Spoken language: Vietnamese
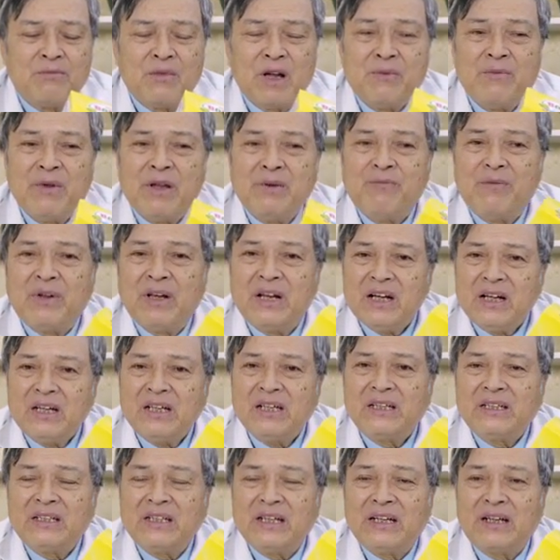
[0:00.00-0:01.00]
Baby
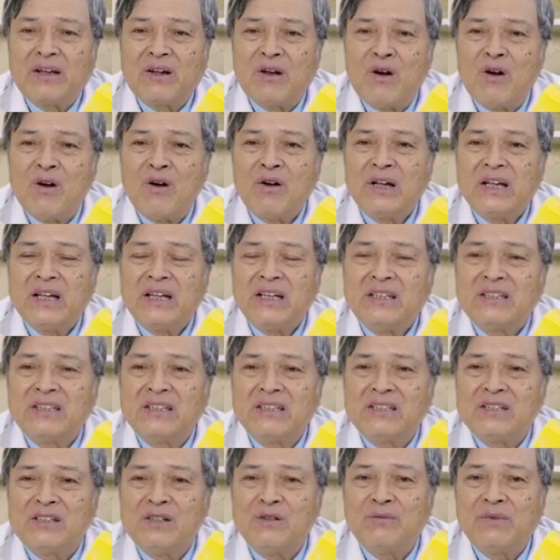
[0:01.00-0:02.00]
Plus ấy, thì có cái
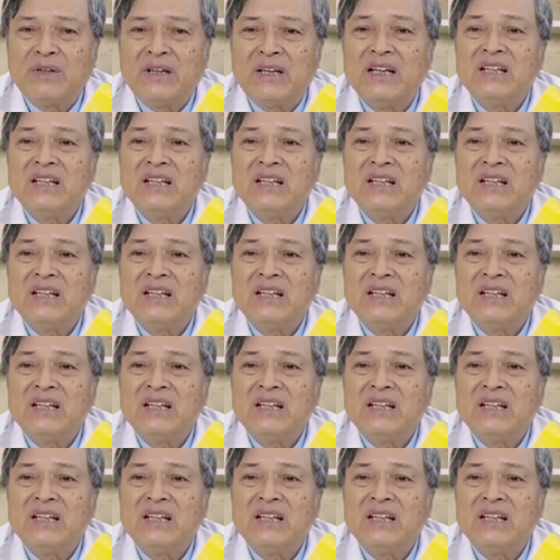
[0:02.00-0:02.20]
sử dụng